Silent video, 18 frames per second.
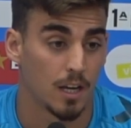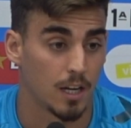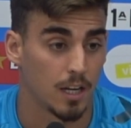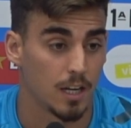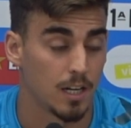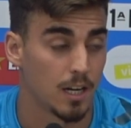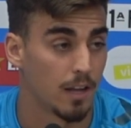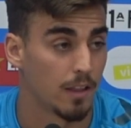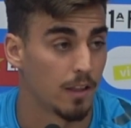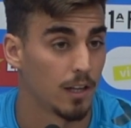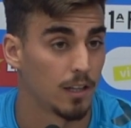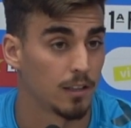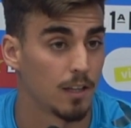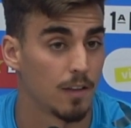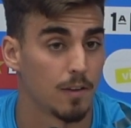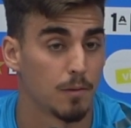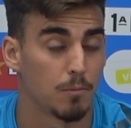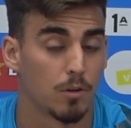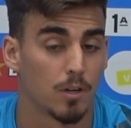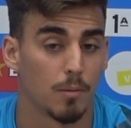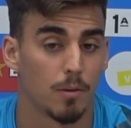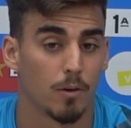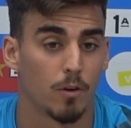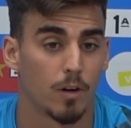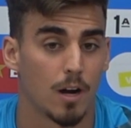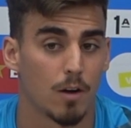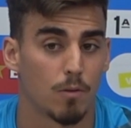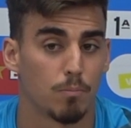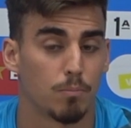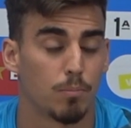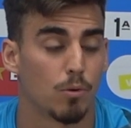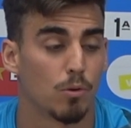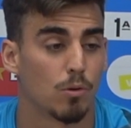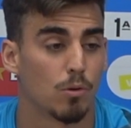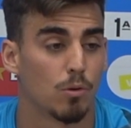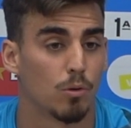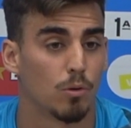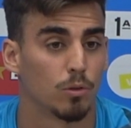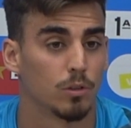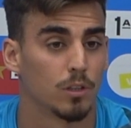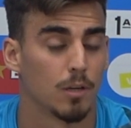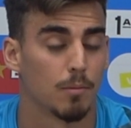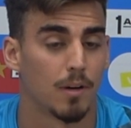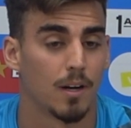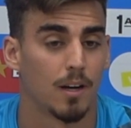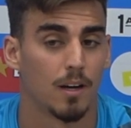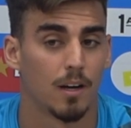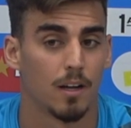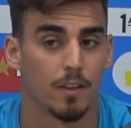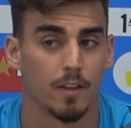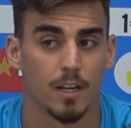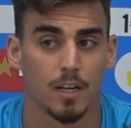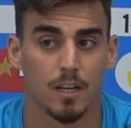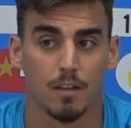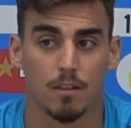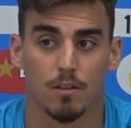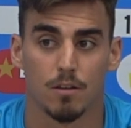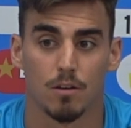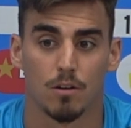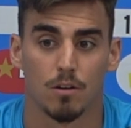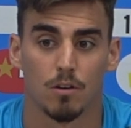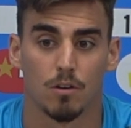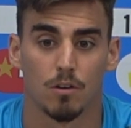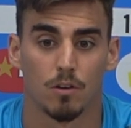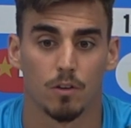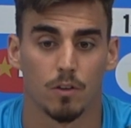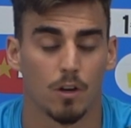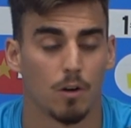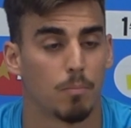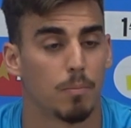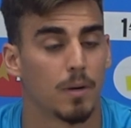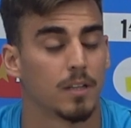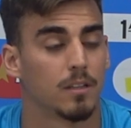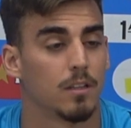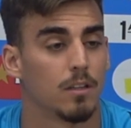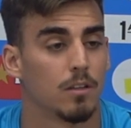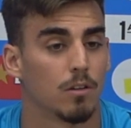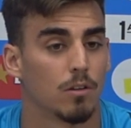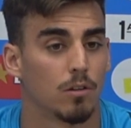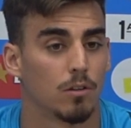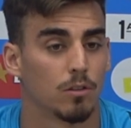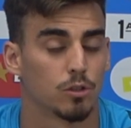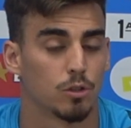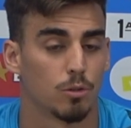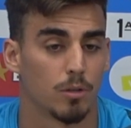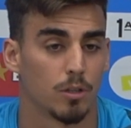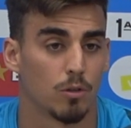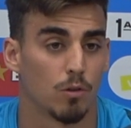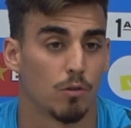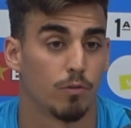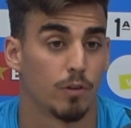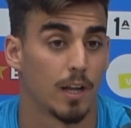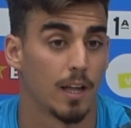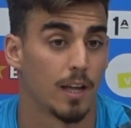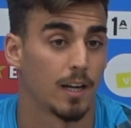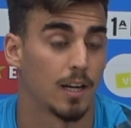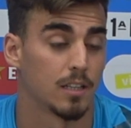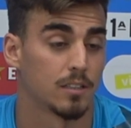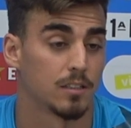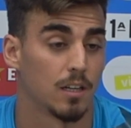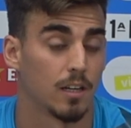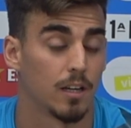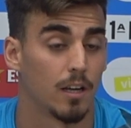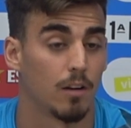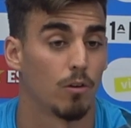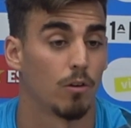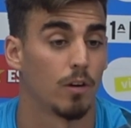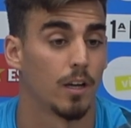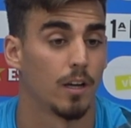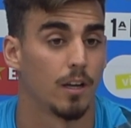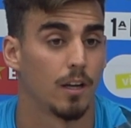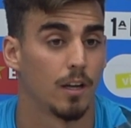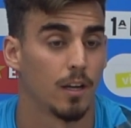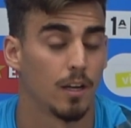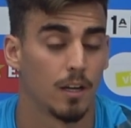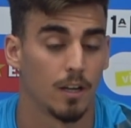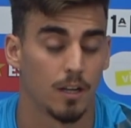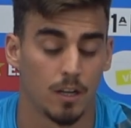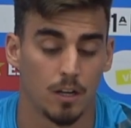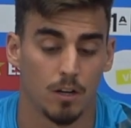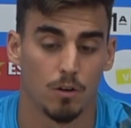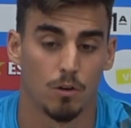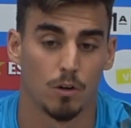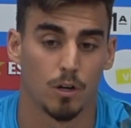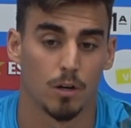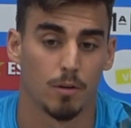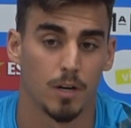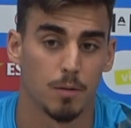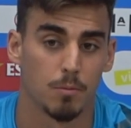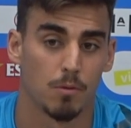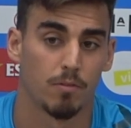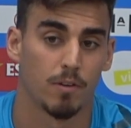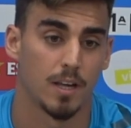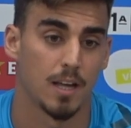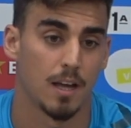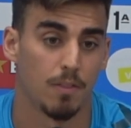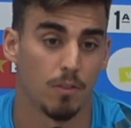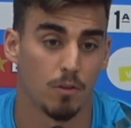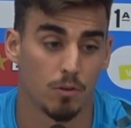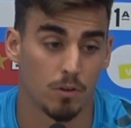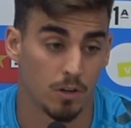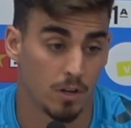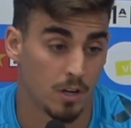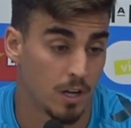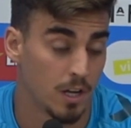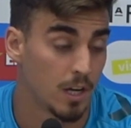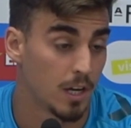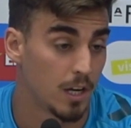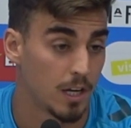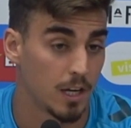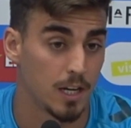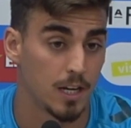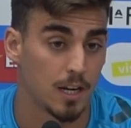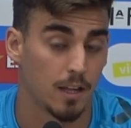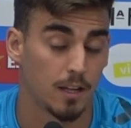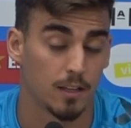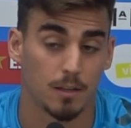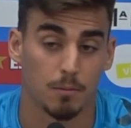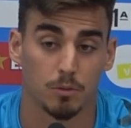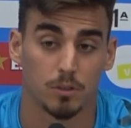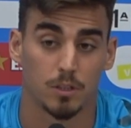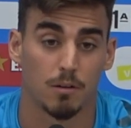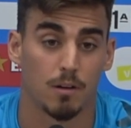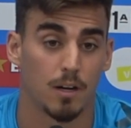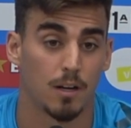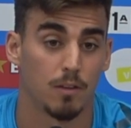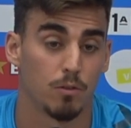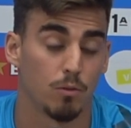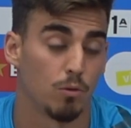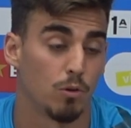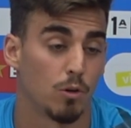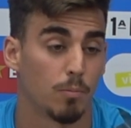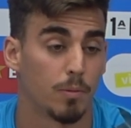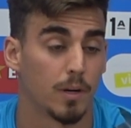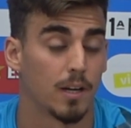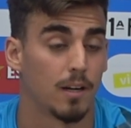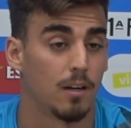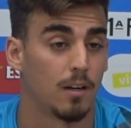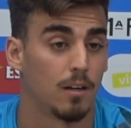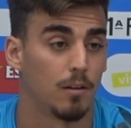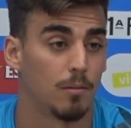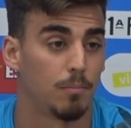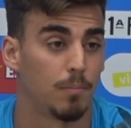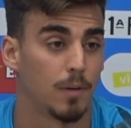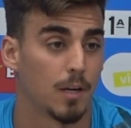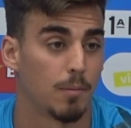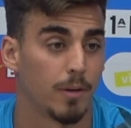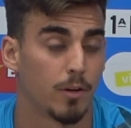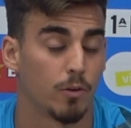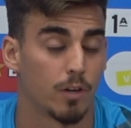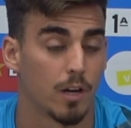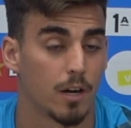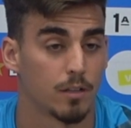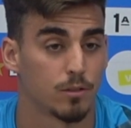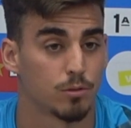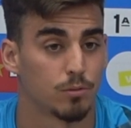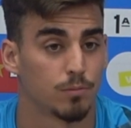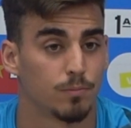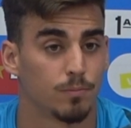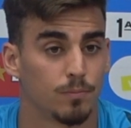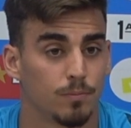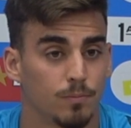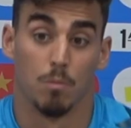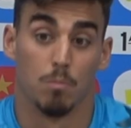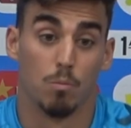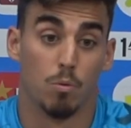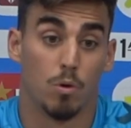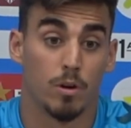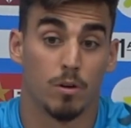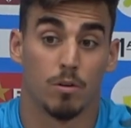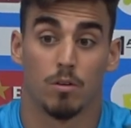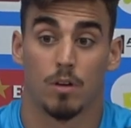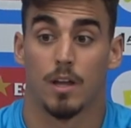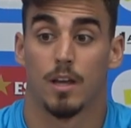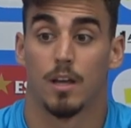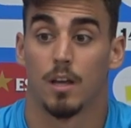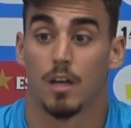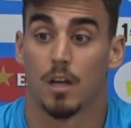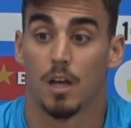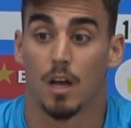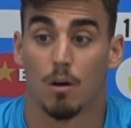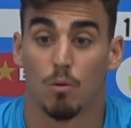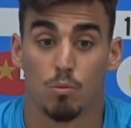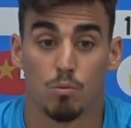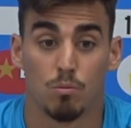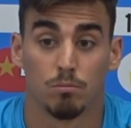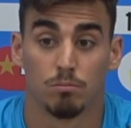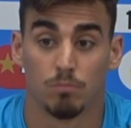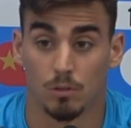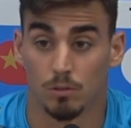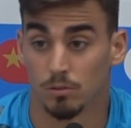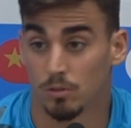nada, tendremos que mejorar un poco tema de inicio de los partidos, sobre todo fuera de casa, que es lo que, lo que venimos fallando y nada, estamos trabajando duro para mejorar eso. Bueno, eh, aún